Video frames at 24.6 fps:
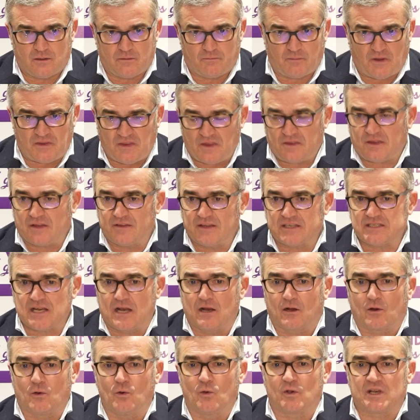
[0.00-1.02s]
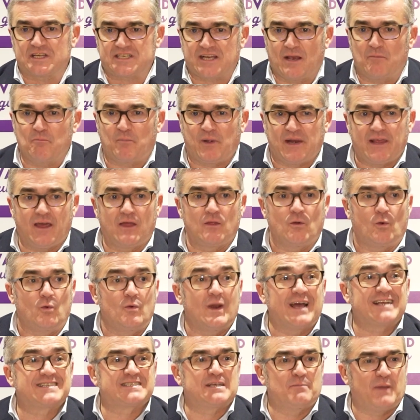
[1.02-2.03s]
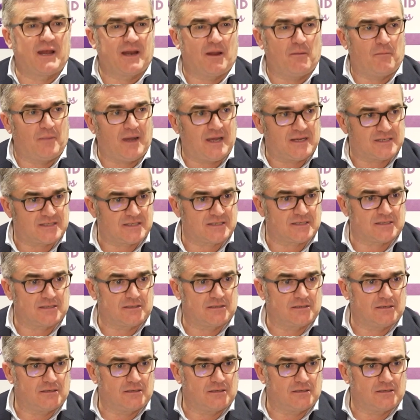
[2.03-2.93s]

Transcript: Me dicen desde el club que se ha ampliado una semana más